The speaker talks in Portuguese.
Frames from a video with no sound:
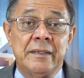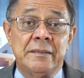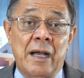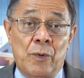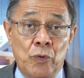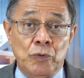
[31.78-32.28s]

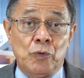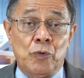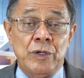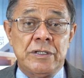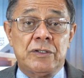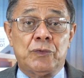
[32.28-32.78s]
De acordo
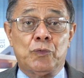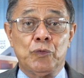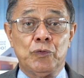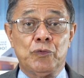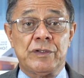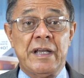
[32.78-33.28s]
com
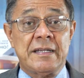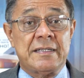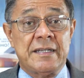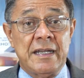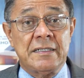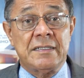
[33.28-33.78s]
estudos
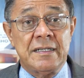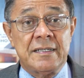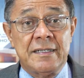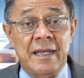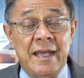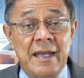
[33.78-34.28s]

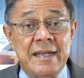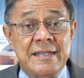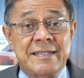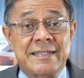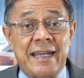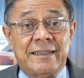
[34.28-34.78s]
recentes,
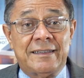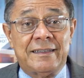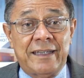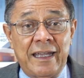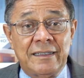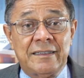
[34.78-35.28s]

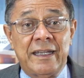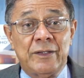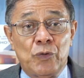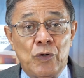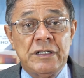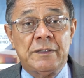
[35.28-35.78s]

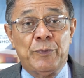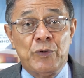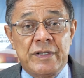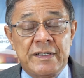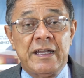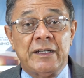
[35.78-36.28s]

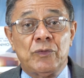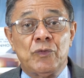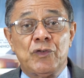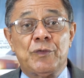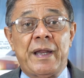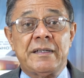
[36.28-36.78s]
72%
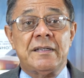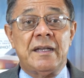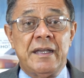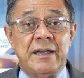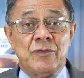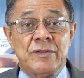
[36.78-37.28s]
dos
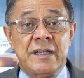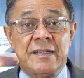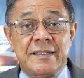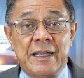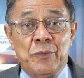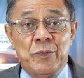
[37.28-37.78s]
brasileiros
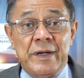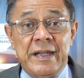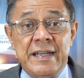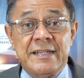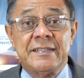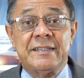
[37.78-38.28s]
estão
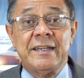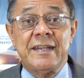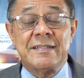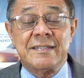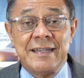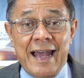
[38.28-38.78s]

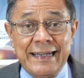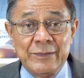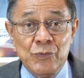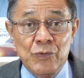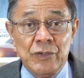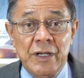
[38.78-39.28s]

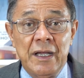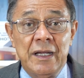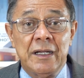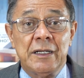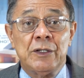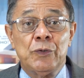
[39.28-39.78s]
estressados
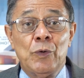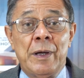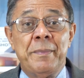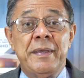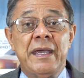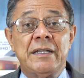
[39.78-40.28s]
no
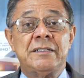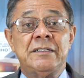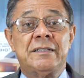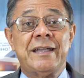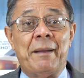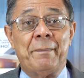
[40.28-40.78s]
ambiente
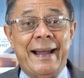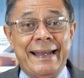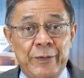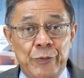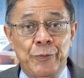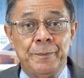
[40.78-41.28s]
de
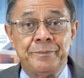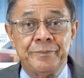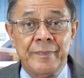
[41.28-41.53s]
trabalho.